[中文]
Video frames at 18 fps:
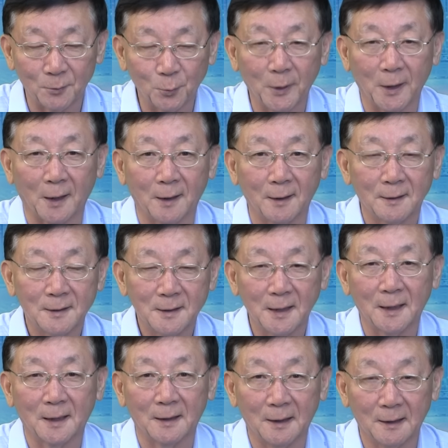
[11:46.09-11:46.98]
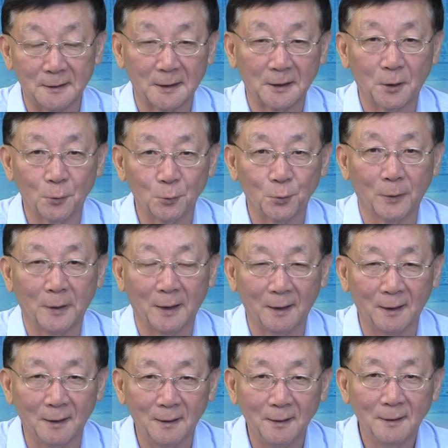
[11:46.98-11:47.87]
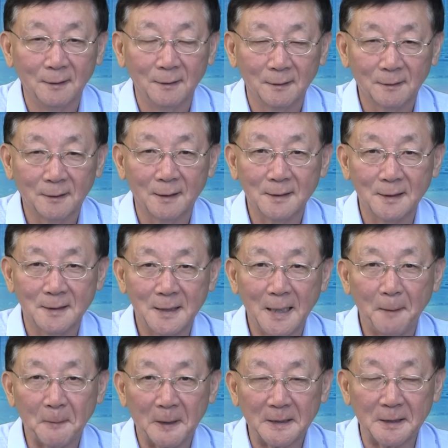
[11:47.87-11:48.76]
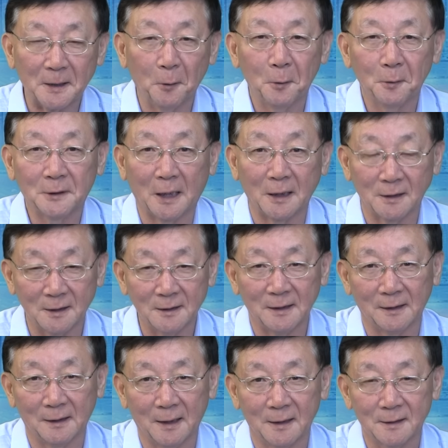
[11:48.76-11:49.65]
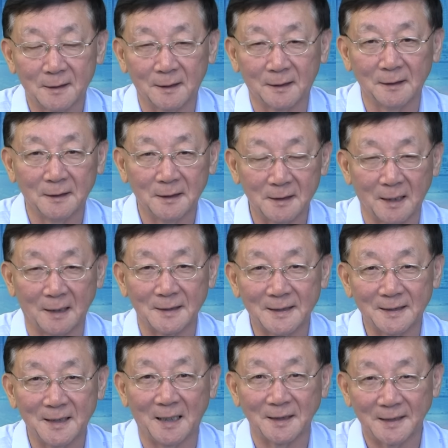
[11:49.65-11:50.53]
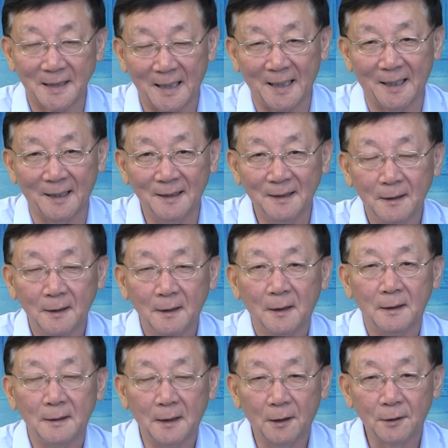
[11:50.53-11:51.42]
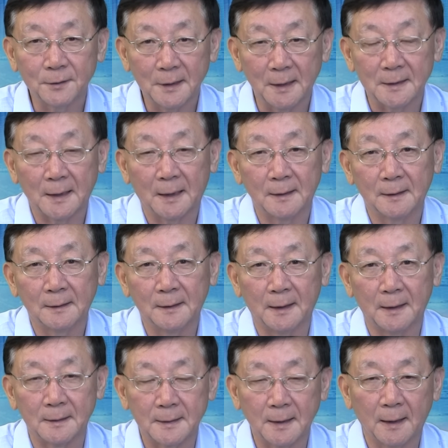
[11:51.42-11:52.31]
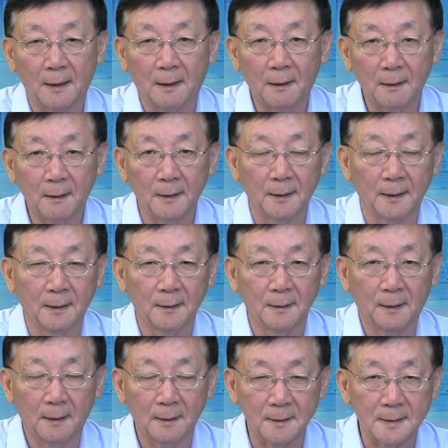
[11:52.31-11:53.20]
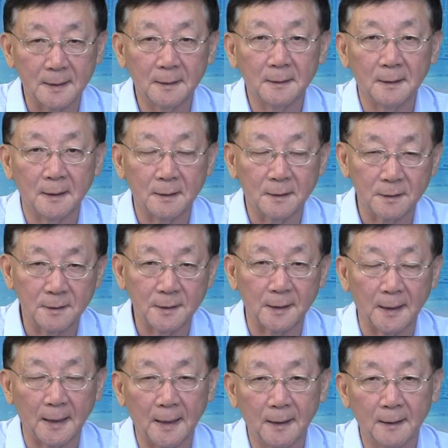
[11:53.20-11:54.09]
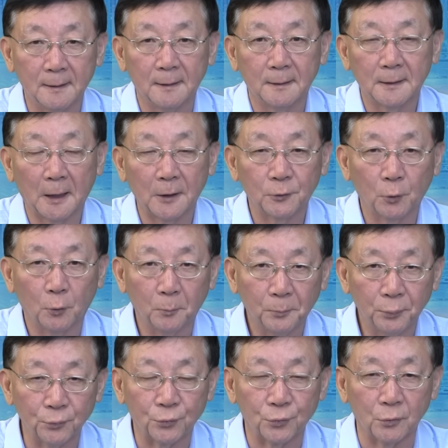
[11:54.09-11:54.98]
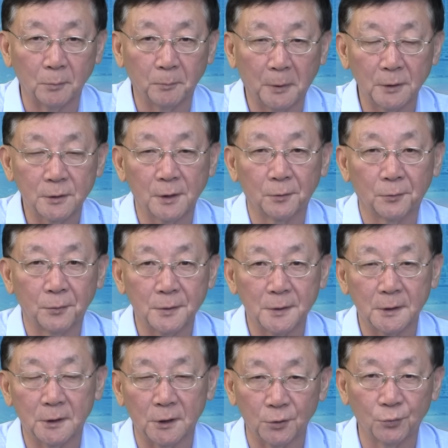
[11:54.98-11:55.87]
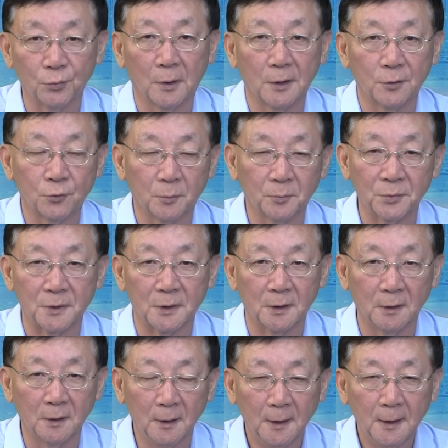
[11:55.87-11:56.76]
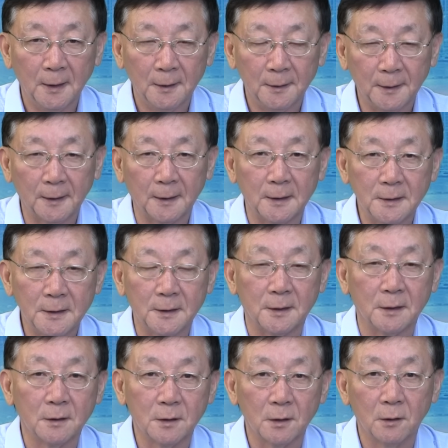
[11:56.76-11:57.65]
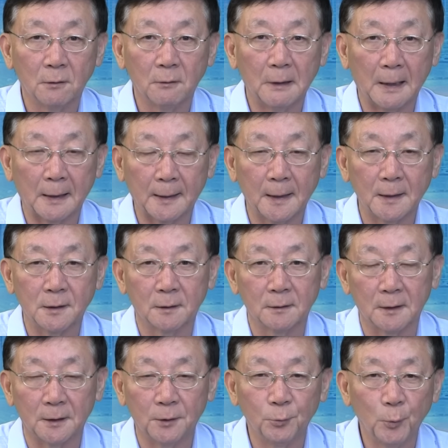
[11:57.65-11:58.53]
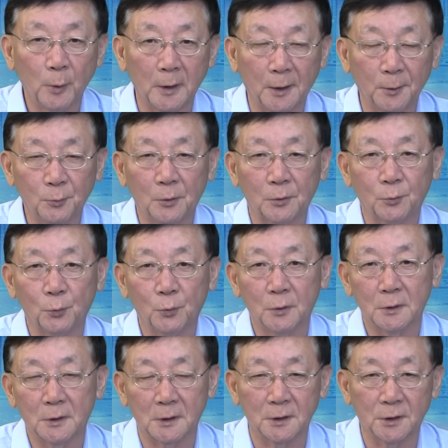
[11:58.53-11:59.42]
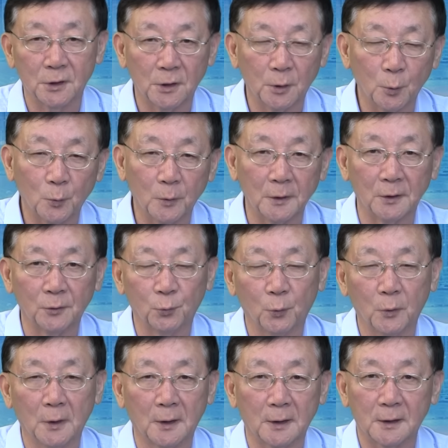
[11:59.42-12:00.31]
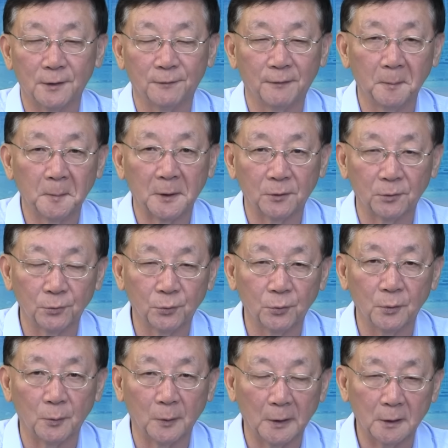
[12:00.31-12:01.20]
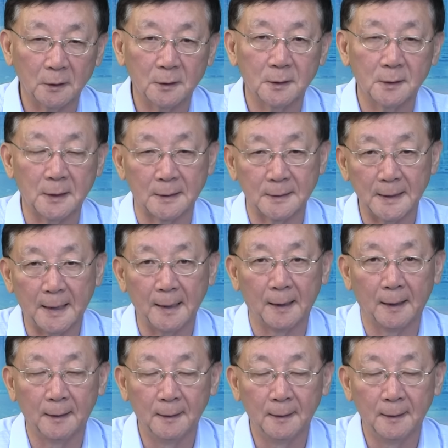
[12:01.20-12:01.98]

对，这个让你抠出来了，那他在下面以后等着你呢，再给你涨价呀。然后再加上呢，在2023年之前，他都不许，保险公司提出来说不行。那个疫情之后啊，开车的人越来越多，这个车祸也多了，各方面都多，我要涨价了。